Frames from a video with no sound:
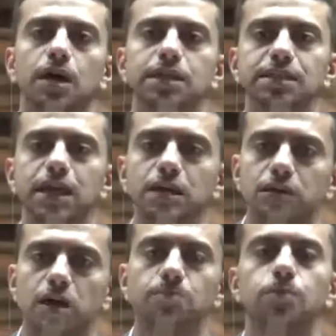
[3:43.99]
اثناء
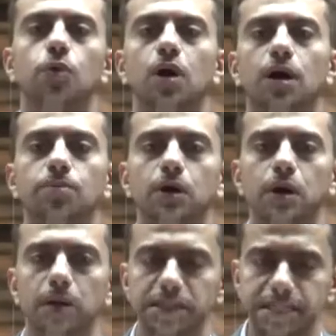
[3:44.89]
الضرب وقبل
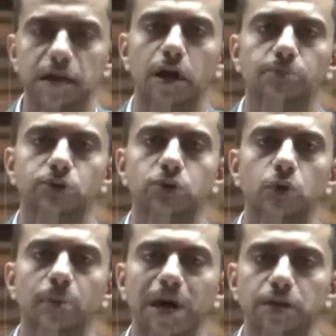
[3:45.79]
اثناء القبض
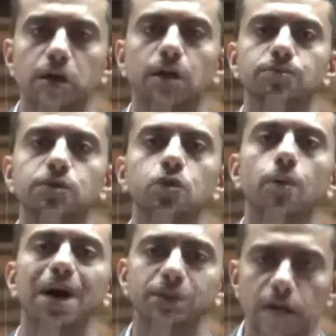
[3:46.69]
وبعد القبض
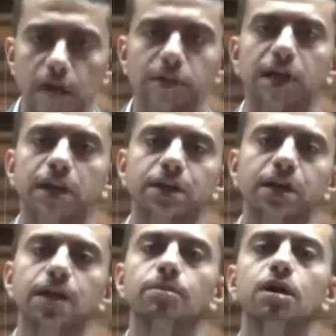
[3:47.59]
وبعد العرض على
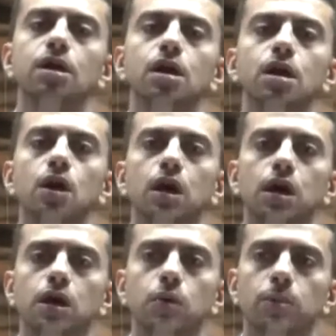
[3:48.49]
النيابه
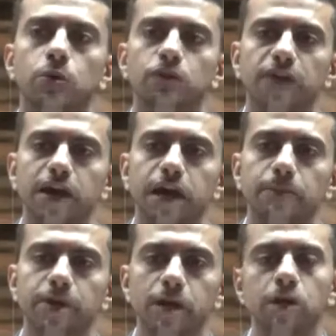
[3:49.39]

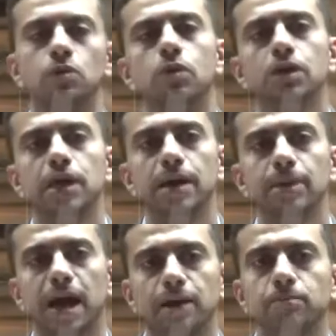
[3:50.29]
وبنفاجئ من انه
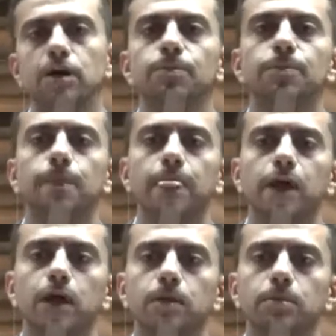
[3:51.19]
النيابه العامه
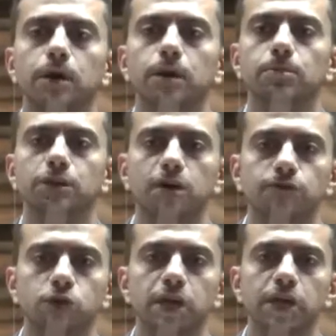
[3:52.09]

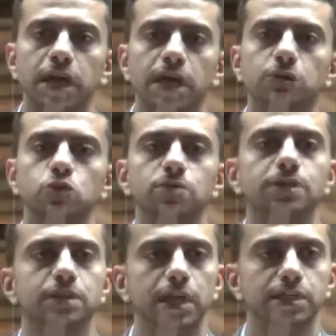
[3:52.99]
بترفض ان هي
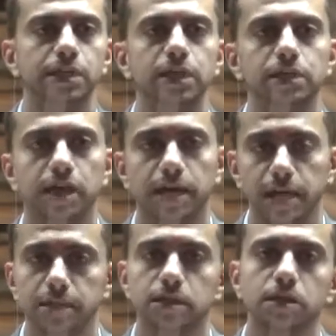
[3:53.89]
تثبت هذه
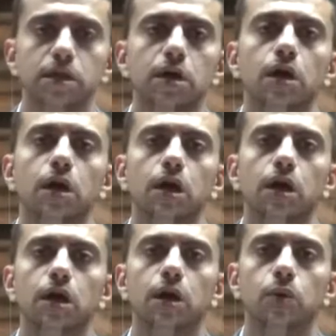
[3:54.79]
الانتهاكات
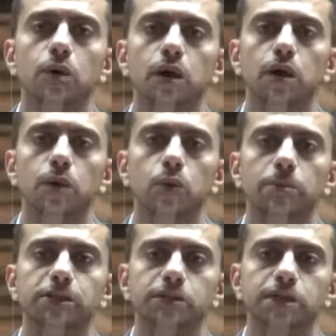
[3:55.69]

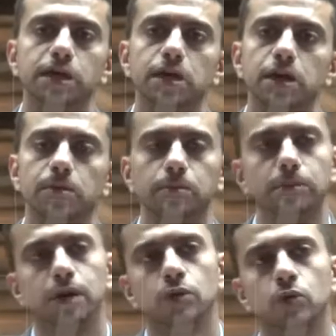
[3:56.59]
وبتتذرع
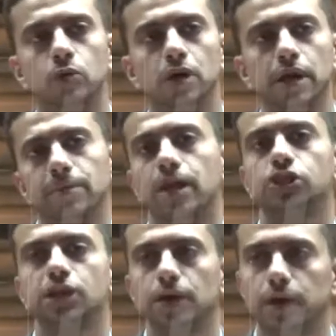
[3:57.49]
بانه هي
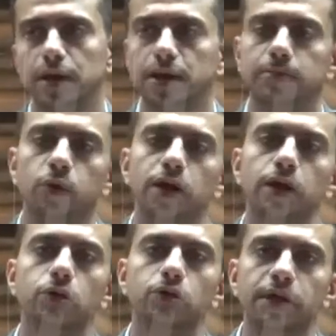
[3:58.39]
ملهاش دعوه الا بالورق
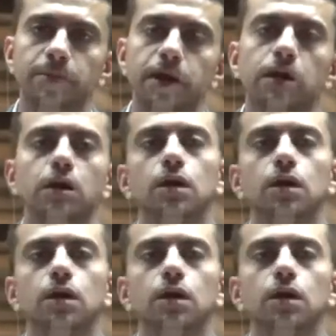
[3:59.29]
اللي قدامها